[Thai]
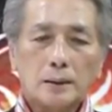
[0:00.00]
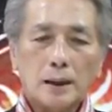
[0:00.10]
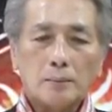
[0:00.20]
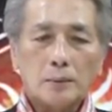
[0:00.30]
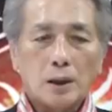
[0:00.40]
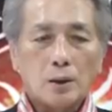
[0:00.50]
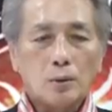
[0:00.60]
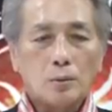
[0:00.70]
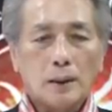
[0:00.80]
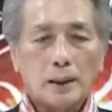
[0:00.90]
นำเอา
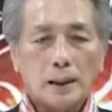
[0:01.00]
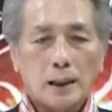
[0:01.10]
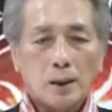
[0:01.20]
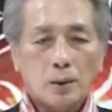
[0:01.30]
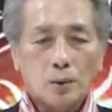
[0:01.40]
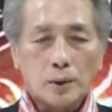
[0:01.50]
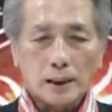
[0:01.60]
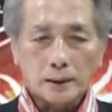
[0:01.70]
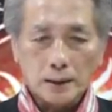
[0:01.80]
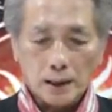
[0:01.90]
บรรดาโห
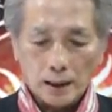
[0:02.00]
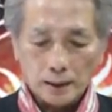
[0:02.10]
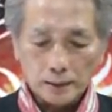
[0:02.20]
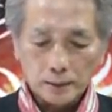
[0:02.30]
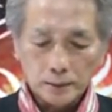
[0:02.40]
ราจารย์